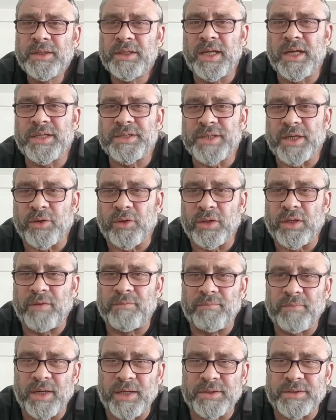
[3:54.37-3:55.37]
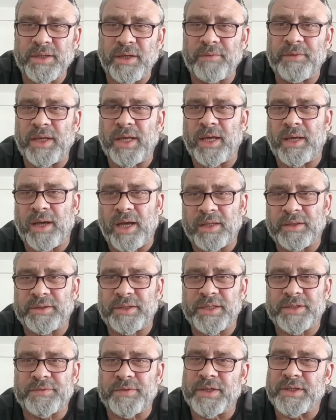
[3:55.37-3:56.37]
gelecek olan varsa veya
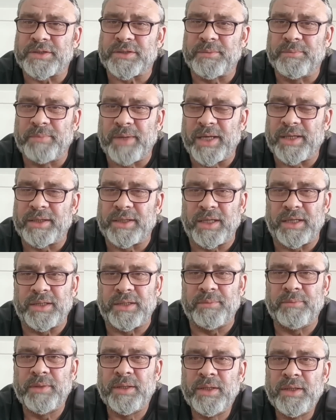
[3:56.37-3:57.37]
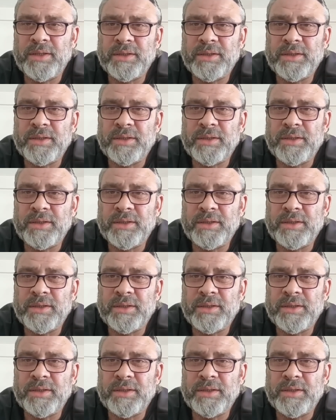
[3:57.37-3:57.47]
adres versin ben geleyim.